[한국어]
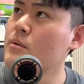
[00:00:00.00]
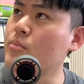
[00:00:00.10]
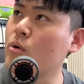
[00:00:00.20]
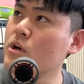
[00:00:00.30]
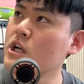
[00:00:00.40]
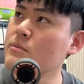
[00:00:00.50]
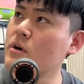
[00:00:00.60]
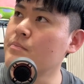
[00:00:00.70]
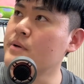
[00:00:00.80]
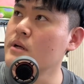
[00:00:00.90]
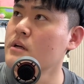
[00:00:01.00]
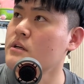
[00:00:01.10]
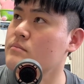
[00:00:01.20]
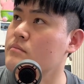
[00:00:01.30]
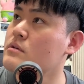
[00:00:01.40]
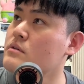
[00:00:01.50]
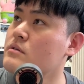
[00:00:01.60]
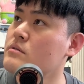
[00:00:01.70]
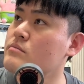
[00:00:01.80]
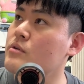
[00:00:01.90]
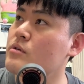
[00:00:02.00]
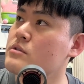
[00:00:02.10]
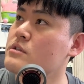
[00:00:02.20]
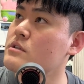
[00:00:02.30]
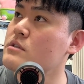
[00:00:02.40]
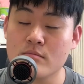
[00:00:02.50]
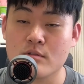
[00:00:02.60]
폴리머 필름 이건 뭐지?